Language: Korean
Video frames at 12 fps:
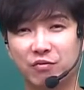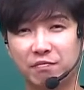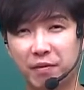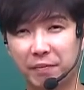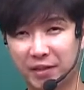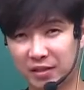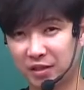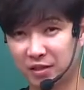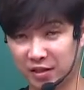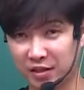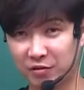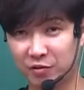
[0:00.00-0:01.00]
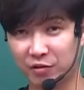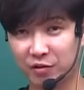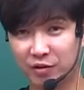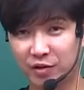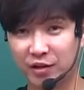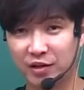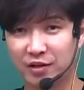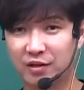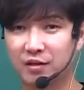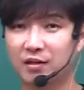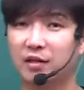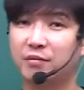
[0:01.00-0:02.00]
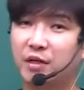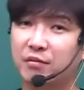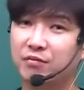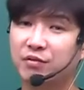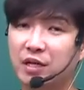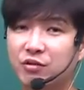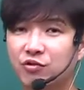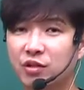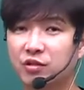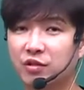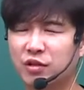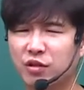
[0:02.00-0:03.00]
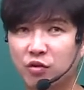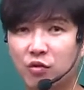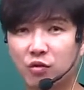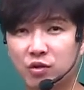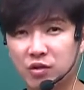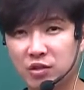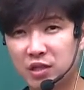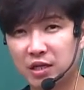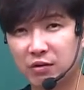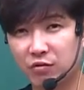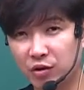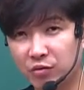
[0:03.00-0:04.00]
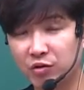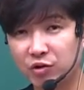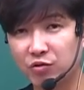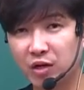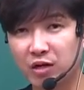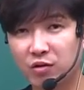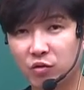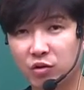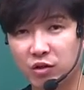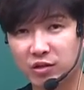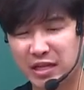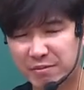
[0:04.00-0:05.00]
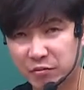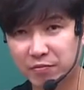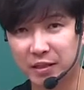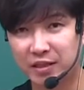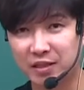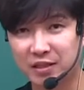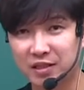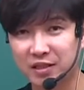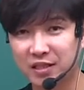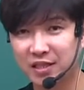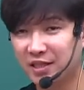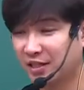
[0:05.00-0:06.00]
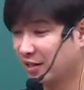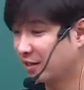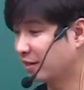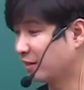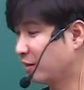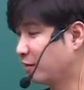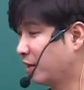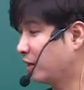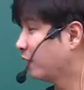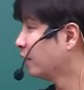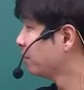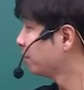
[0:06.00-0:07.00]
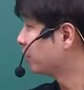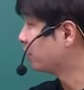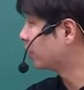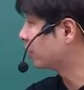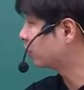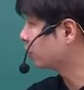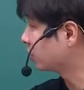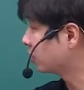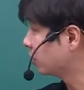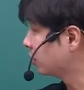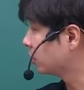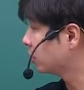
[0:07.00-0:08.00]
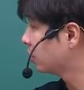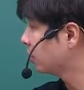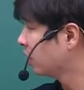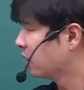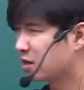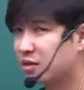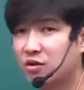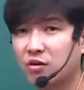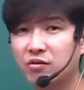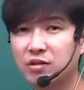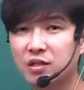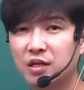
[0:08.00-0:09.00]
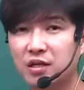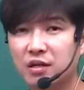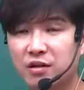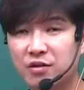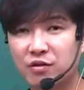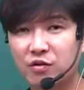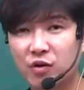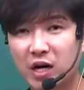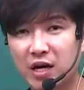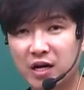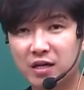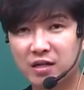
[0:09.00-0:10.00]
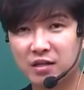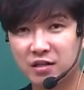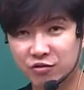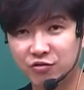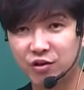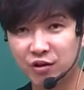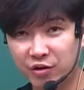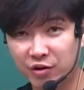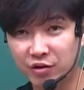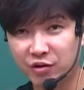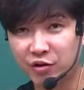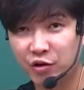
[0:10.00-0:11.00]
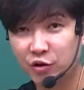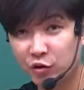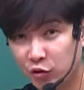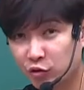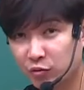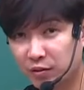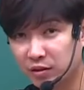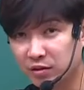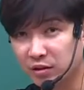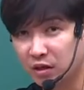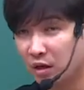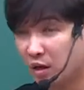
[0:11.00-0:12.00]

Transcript: 문법 파트가 되겠고 그 다음에 문학 중에서는 고전시가 원문과 고전 산문 파트 그 다음에 비문학 중에서는 경제, 과학, 기술 영역 이쪽 파트